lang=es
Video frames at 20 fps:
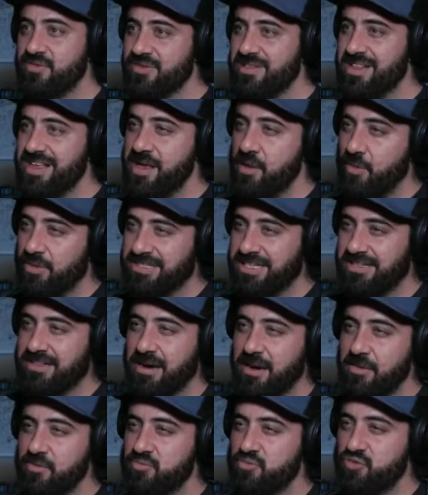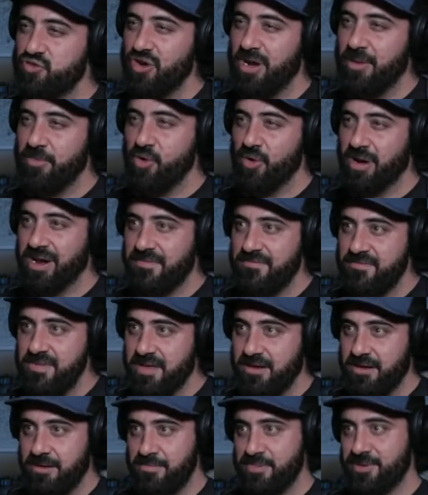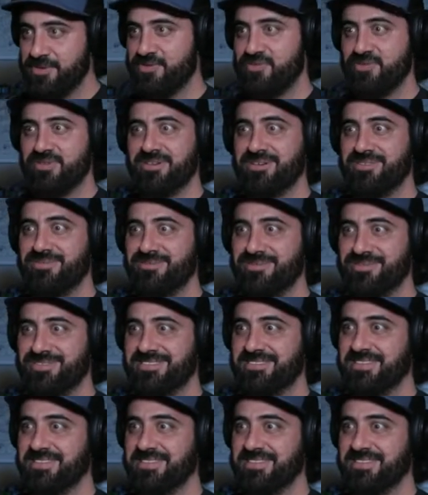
Entonces, en la ayahuasca trabajamos mucho la biografía de la persona, ¿no?